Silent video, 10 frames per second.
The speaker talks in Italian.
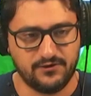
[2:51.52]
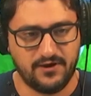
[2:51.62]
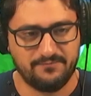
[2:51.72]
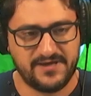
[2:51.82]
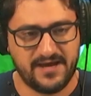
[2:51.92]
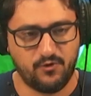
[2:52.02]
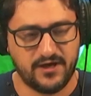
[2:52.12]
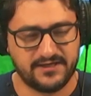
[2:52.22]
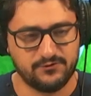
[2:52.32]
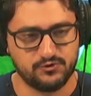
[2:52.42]
abbiamo
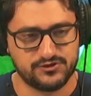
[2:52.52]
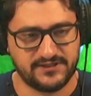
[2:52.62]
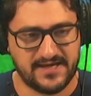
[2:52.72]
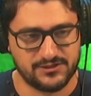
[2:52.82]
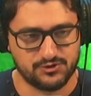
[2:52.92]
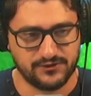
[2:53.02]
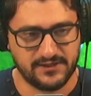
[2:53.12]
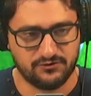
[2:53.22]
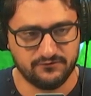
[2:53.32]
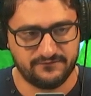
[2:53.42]
anche uno stralcio
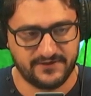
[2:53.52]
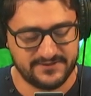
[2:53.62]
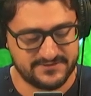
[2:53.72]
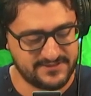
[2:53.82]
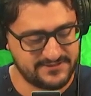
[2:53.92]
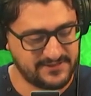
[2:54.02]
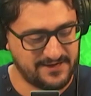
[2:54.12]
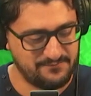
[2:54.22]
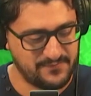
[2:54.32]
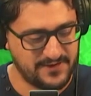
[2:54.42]
della conferenza
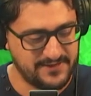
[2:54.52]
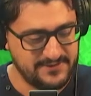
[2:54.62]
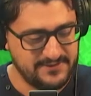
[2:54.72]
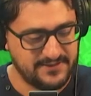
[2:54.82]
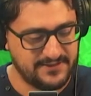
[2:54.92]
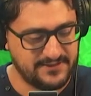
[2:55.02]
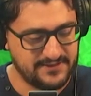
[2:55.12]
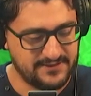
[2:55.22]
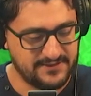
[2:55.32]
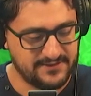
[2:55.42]
stampa
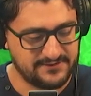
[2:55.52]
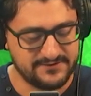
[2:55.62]
eh,